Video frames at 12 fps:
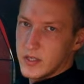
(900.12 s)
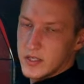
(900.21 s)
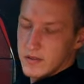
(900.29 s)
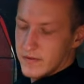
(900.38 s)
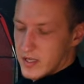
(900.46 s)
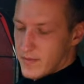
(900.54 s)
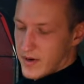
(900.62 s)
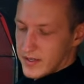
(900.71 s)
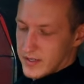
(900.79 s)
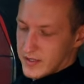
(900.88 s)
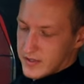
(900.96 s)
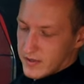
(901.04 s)
же, если вы
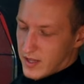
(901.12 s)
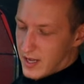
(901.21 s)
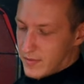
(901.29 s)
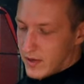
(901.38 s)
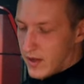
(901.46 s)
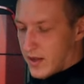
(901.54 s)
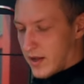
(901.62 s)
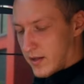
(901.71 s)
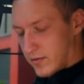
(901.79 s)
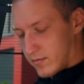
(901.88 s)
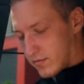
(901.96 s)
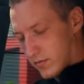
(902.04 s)
занимаетесь делами,
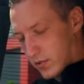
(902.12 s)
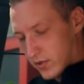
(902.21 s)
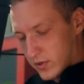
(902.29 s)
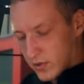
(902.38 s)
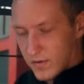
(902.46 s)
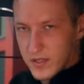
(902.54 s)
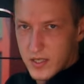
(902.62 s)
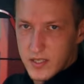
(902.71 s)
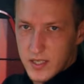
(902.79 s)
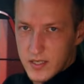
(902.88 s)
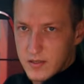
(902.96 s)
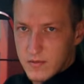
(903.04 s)
то есть у вас
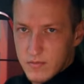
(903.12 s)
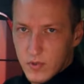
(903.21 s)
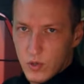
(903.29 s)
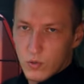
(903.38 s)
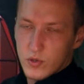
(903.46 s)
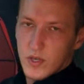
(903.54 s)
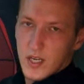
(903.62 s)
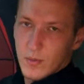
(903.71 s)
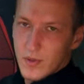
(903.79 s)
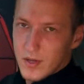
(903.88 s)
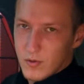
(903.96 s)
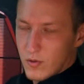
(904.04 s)
здесь есть ручка и
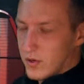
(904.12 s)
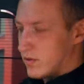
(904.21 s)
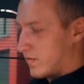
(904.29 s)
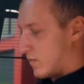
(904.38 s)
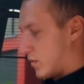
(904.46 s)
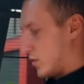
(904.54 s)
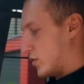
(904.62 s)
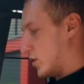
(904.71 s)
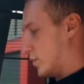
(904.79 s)
блокнот, вы можете